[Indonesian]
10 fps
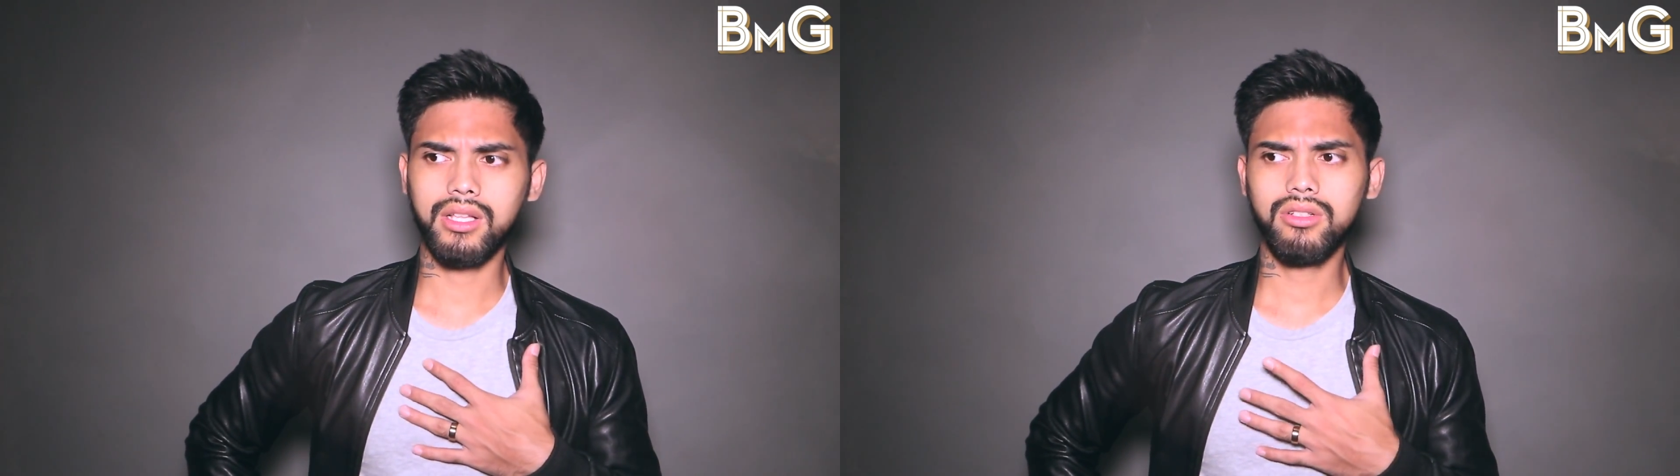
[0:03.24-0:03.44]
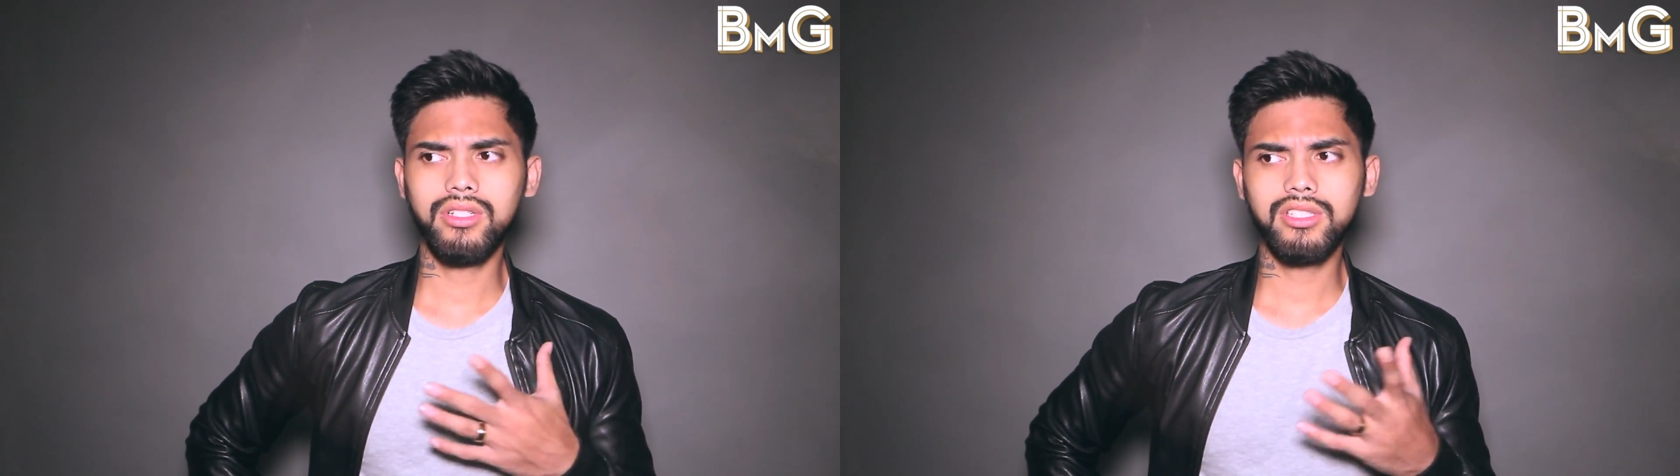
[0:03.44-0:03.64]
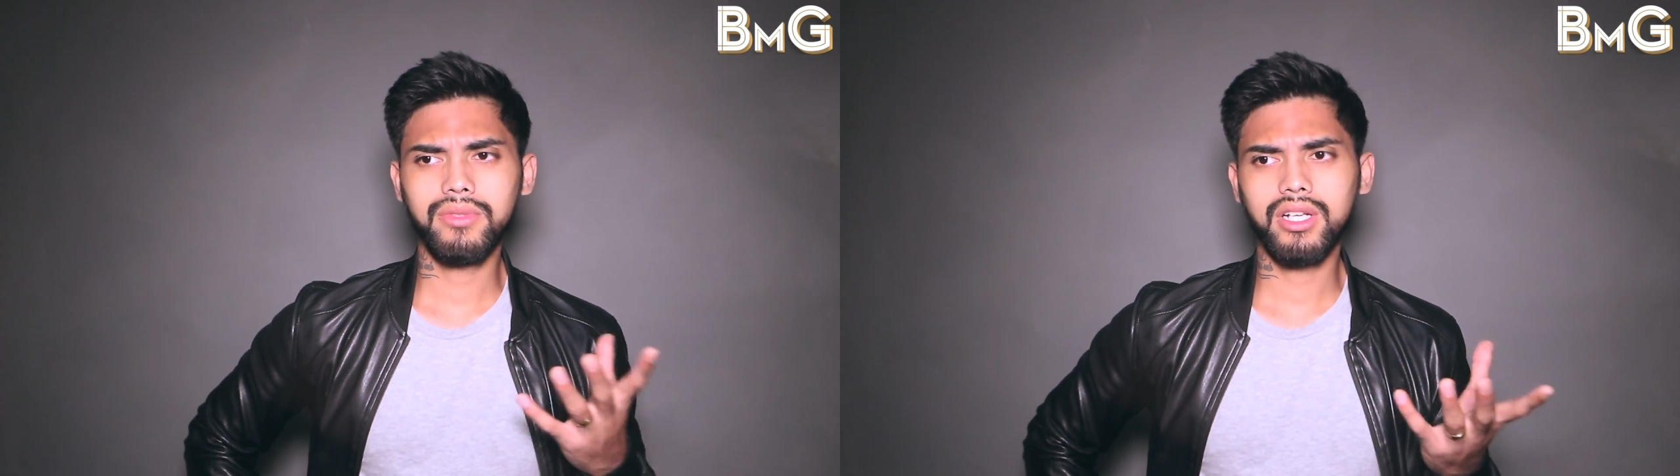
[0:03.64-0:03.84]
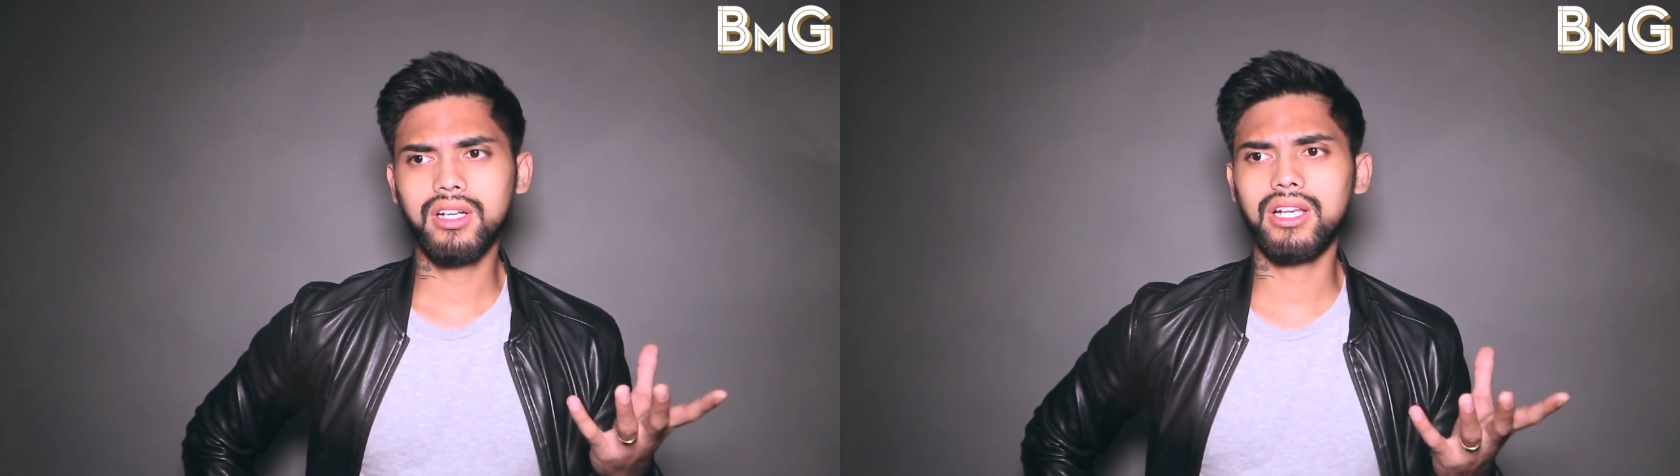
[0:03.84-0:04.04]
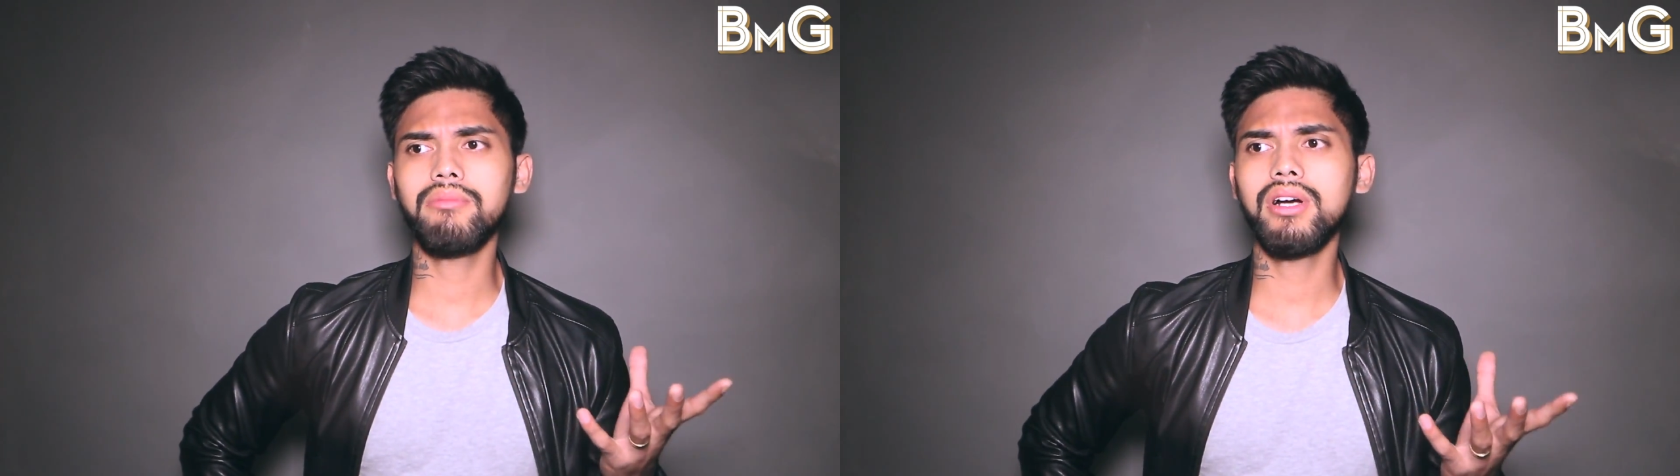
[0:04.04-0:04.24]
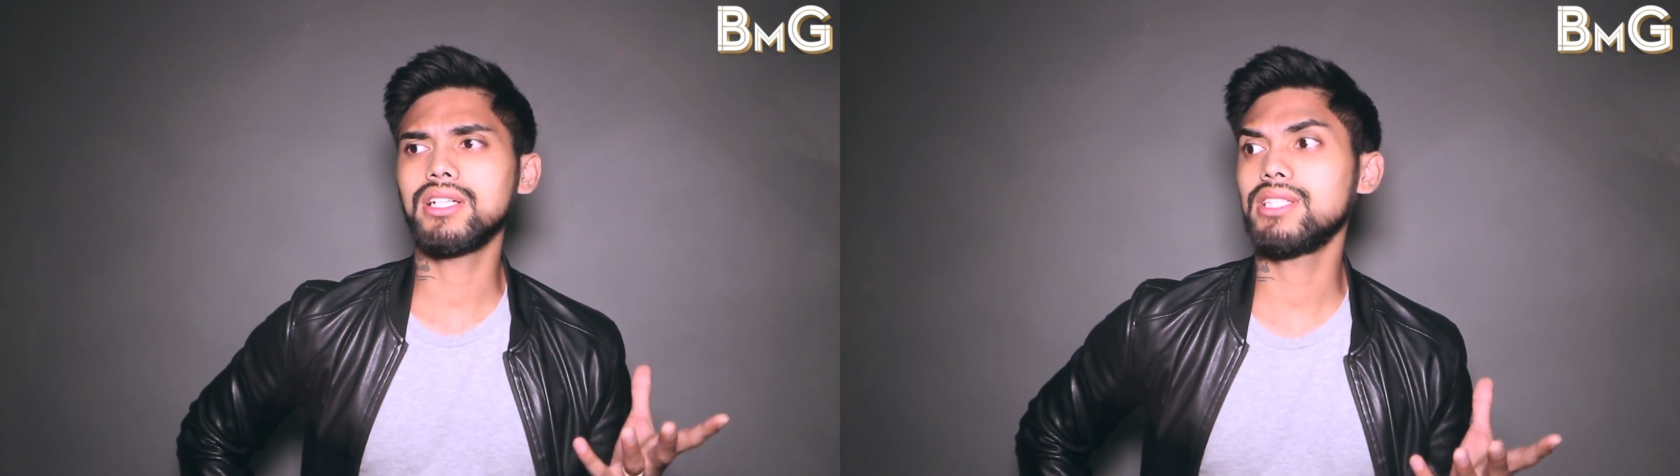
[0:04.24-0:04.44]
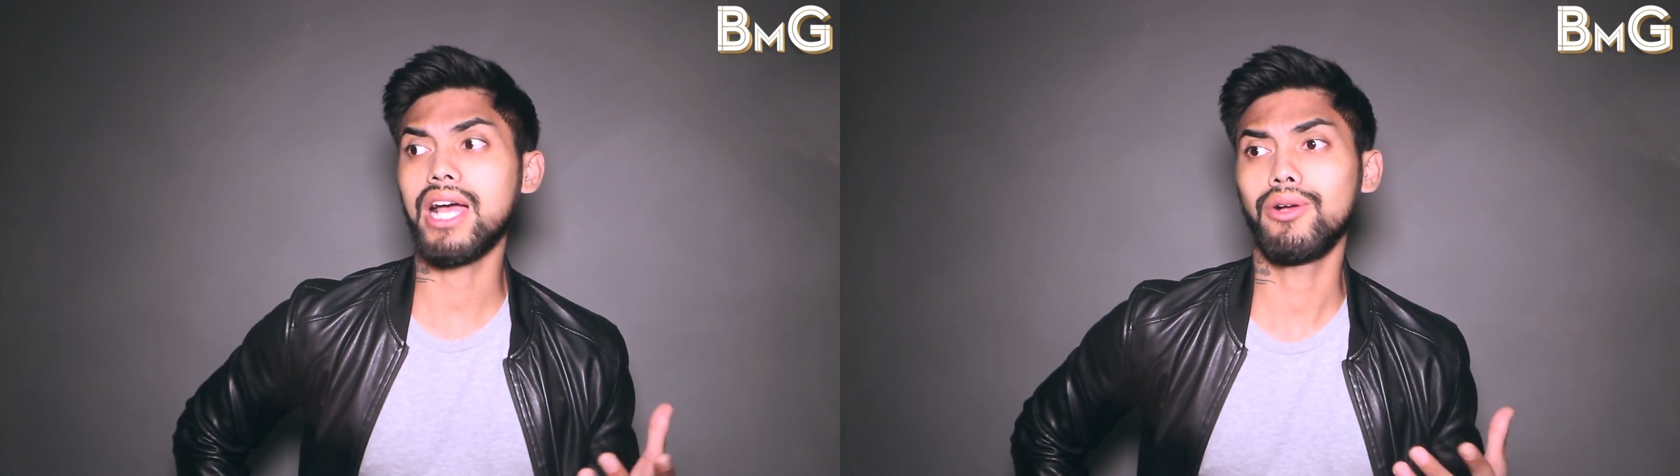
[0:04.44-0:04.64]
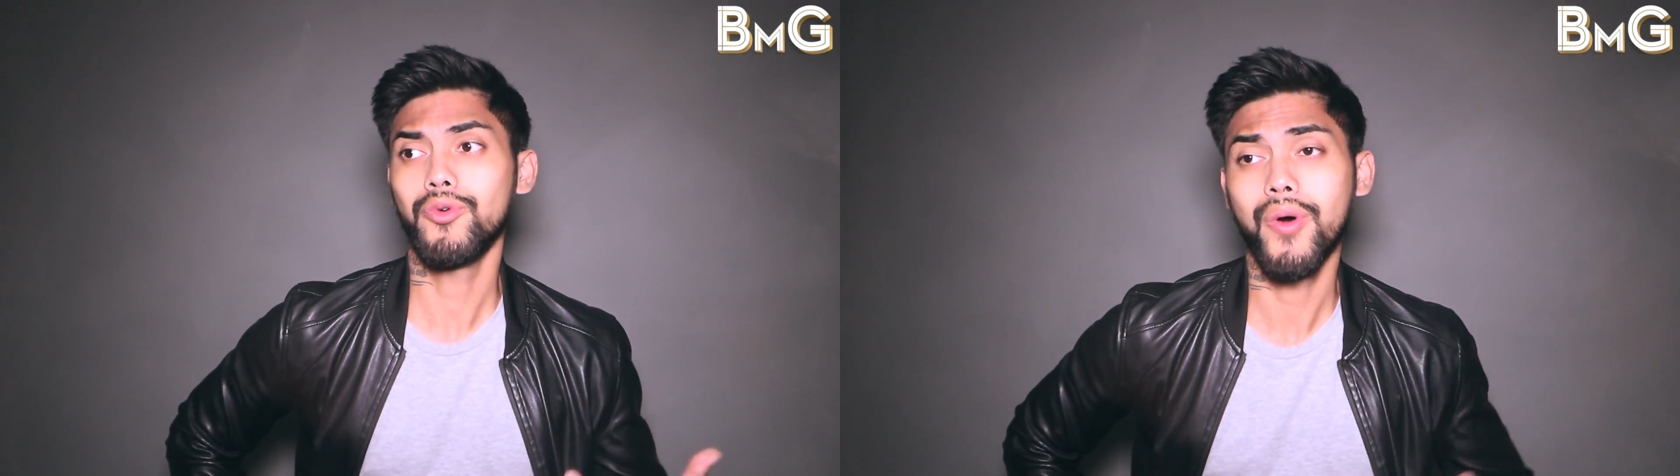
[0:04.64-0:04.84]
atau dia sebenarnya nerima nggak sih
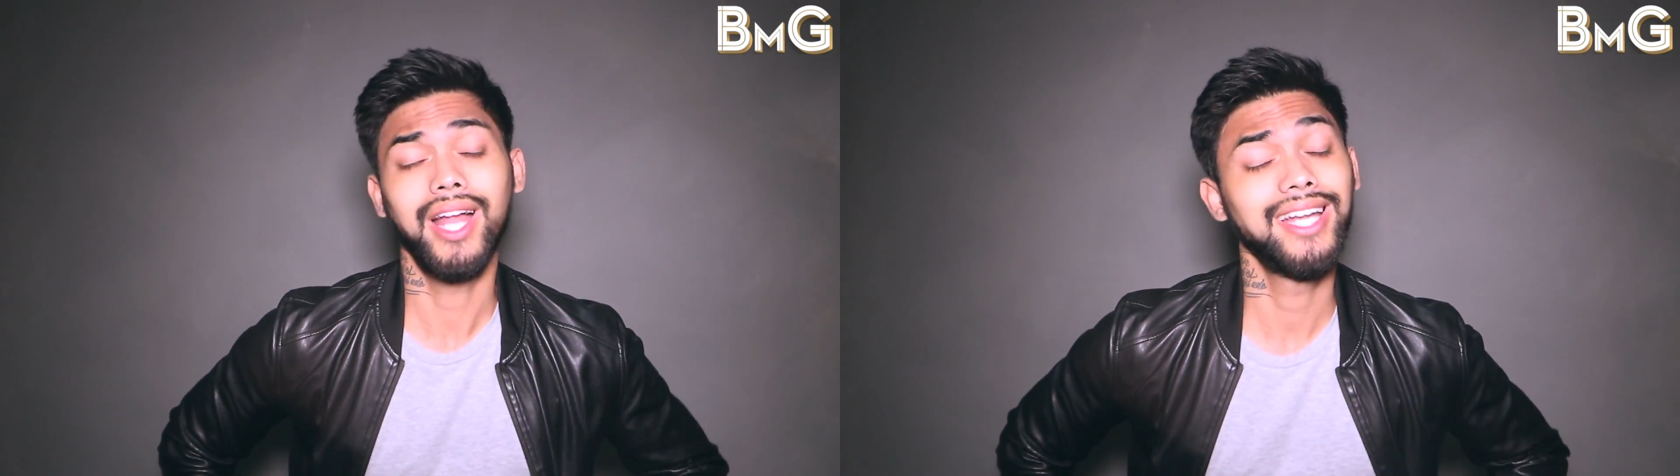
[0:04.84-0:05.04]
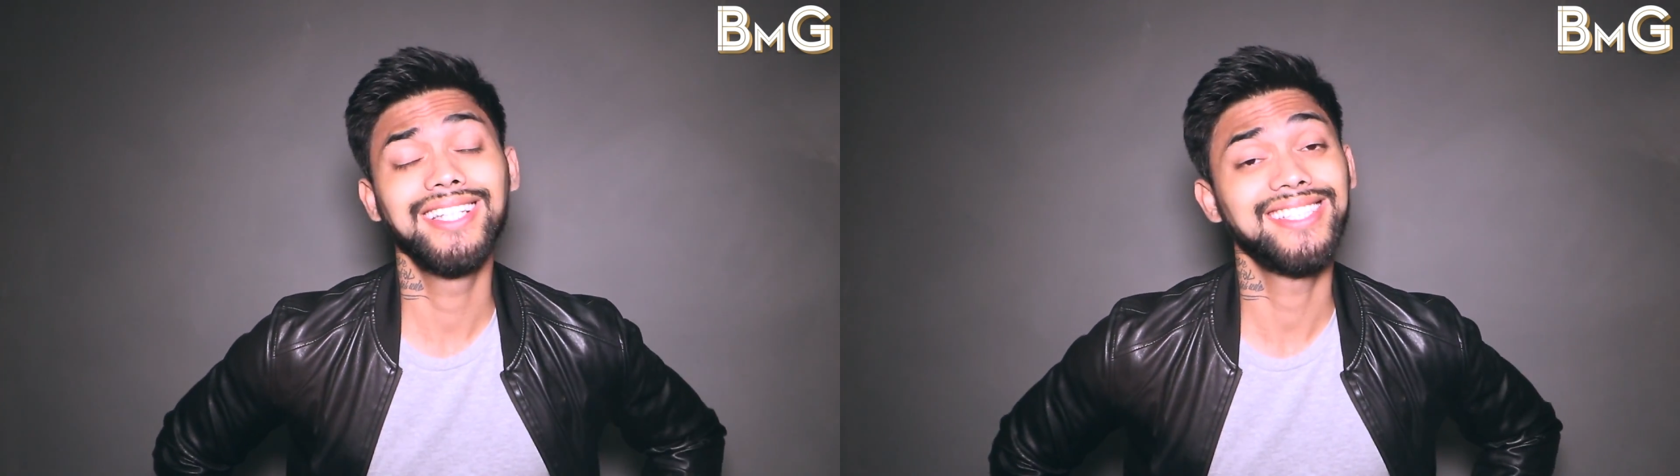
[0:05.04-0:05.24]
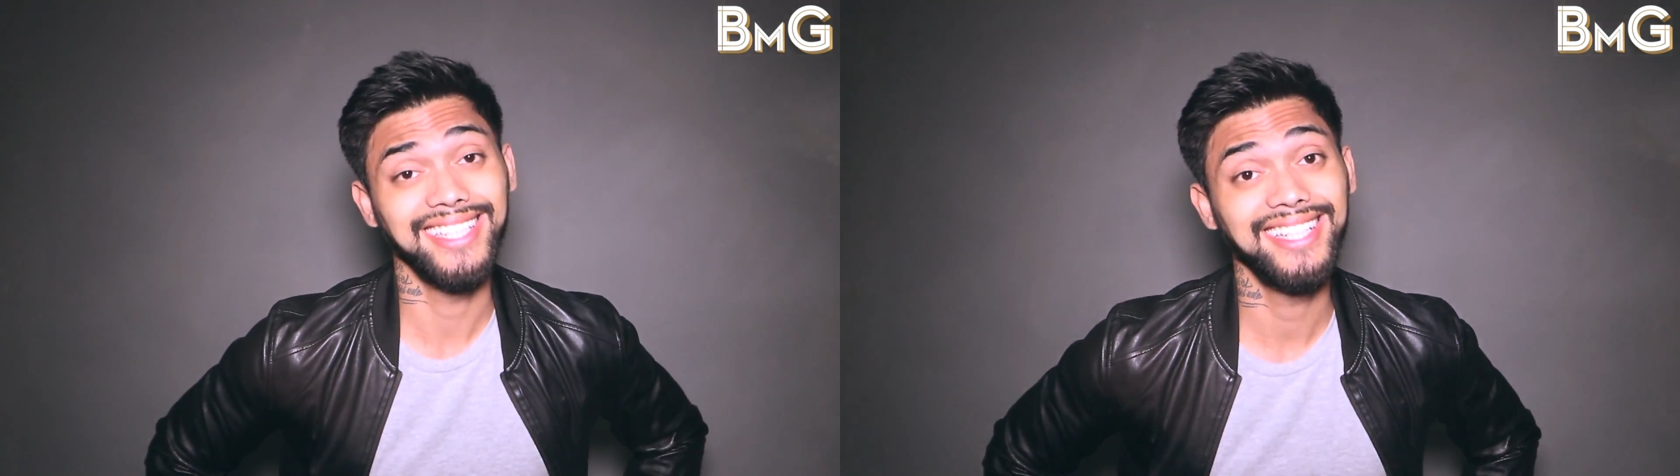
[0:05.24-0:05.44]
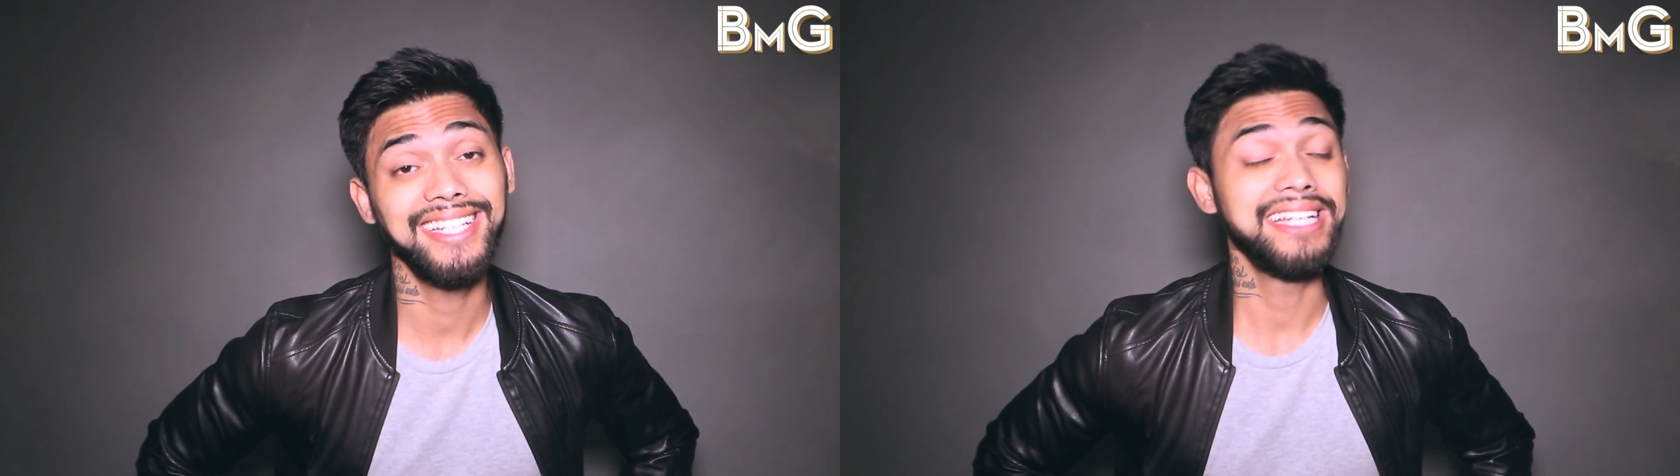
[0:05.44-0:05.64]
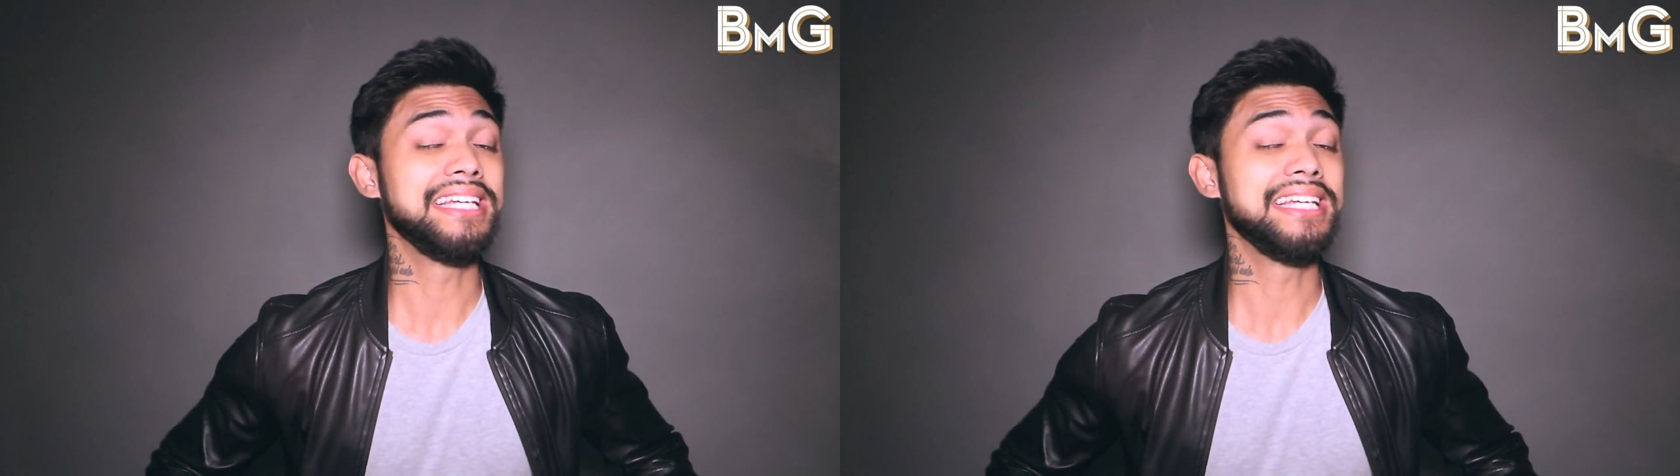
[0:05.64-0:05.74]
gue ada di sini?